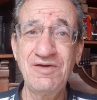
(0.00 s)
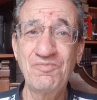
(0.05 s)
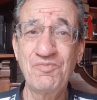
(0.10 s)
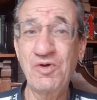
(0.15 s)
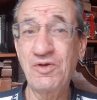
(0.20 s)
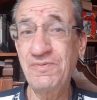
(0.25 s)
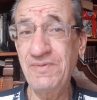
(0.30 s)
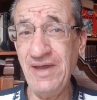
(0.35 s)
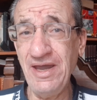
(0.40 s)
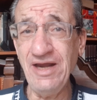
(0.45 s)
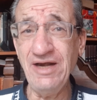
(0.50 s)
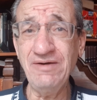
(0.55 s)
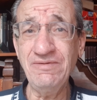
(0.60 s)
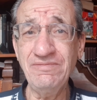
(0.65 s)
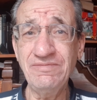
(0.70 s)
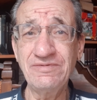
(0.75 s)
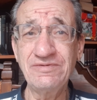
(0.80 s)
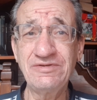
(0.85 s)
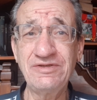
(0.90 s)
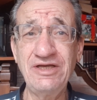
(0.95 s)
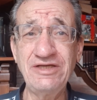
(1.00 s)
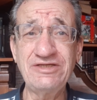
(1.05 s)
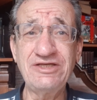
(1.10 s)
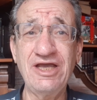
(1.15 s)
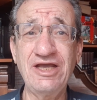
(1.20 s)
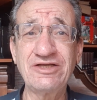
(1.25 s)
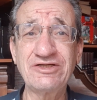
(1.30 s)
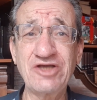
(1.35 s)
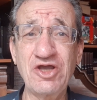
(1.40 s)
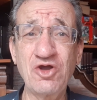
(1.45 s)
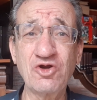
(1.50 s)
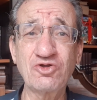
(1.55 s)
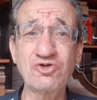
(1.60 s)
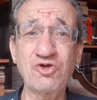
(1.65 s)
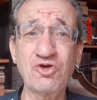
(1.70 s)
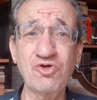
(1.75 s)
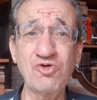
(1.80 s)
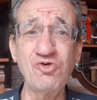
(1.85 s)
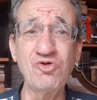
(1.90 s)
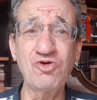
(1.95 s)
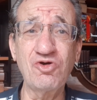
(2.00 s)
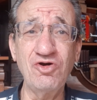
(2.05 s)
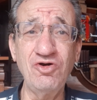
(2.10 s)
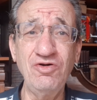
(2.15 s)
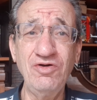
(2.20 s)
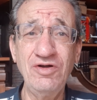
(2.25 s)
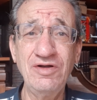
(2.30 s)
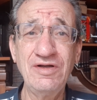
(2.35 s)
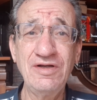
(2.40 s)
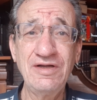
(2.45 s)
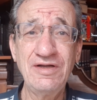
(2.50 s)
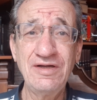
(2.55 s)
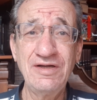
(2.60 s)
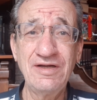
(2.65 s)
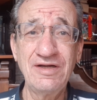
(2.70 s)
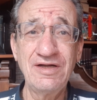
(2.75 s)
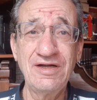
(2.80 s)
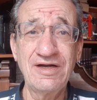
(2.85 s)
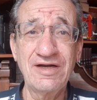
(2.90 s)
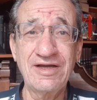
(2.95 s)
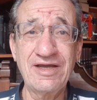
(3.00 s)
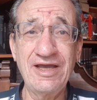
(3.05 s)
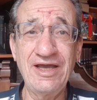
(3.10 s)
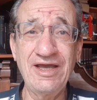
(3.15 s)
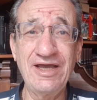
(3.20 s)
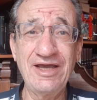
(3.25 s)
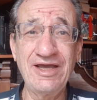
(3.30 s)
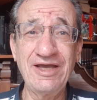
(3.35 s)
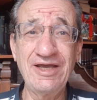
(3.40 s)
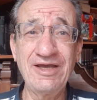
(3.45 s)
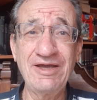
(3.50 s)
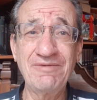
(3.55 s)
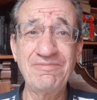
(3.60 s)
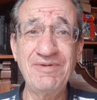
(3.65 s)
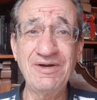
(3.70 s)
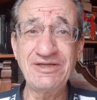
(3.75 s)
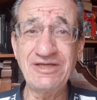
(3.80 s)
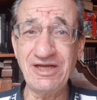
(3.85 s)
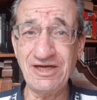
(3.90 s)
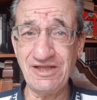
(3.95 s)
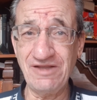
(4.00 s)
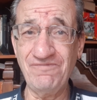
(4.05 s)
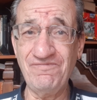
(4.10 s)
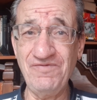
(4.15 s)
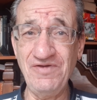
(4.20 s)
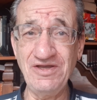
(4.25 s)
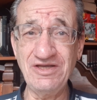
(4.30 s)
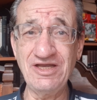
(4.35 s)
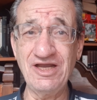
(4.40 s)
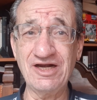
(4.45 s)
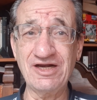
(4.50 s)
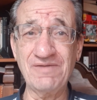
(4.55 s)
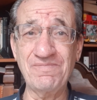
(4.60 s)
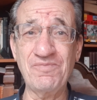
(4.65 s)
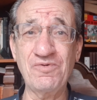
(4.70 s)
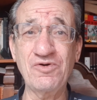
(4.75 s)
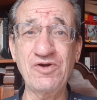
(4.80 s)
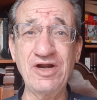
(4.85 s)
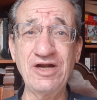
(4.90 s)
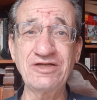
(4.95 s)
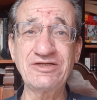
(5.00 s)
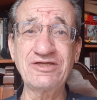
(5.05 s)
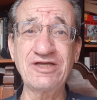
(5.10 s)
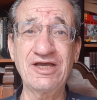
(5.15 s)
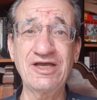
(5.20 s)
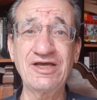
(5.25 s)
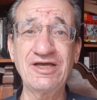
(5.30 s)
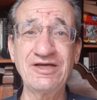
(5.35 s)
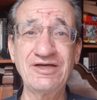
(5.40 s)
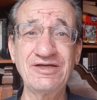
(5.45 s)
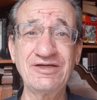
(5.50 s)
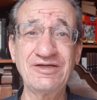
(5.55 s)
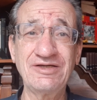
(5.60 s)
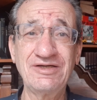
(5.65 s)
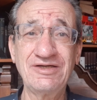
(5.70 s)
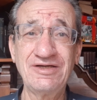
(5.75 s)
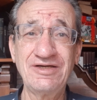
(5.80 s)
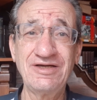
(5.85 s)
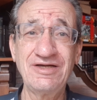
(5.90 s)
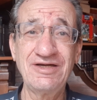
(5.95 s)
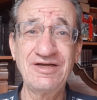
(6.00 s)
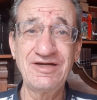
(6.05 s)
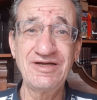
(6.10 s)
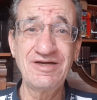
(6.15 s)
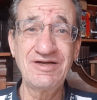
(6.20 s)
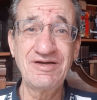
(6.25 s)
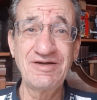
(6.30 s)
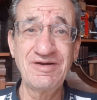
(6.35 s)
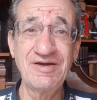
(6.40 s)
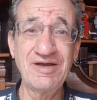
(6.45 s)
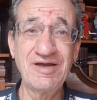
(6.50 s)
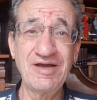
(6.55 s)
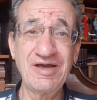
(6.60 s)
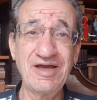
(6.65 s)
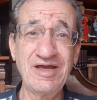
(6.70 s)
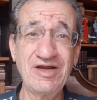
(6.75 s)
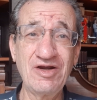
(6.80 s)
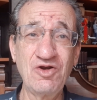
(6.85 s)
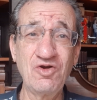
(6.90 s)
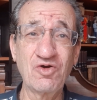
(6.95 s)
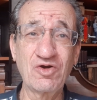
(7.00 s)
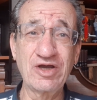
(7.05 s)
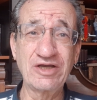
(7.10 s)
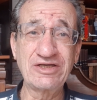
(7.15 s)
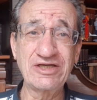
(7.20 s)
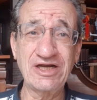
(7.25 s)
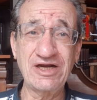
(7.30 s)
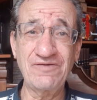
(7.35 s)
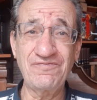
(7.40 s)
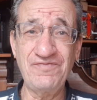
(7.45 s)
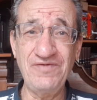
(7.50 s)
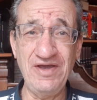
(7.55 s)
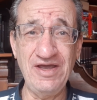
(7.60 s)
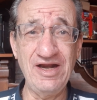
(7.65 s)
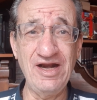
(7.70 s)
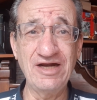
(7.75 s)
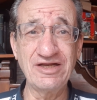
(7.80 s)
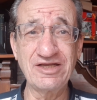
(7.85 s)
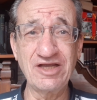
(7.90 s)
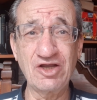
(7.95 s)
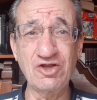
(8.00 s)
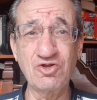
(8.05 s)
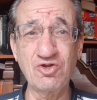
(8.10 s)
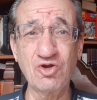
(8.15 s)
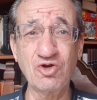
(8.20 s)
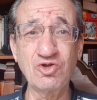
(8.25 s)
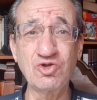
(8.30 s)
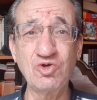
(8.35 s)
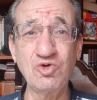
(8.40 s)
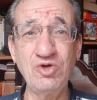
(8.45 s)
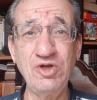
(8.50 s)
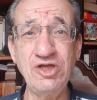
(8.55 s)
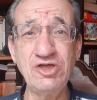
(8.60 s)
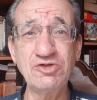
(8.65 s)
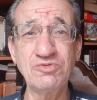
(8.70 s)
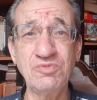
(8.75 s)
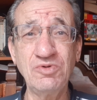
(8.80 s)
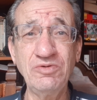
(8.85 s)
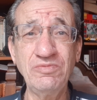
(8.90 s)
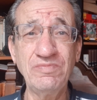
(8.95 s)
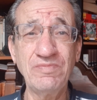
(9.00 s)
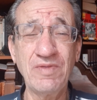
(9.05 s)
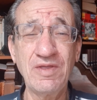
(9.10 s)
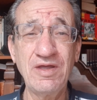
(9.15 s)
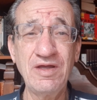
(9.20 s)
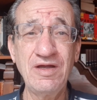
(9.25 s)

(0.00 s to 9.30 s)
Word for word: Pues bien, dice el señor Torruco que va a ser difícil reponerse en lo que se refiere al sector turismo,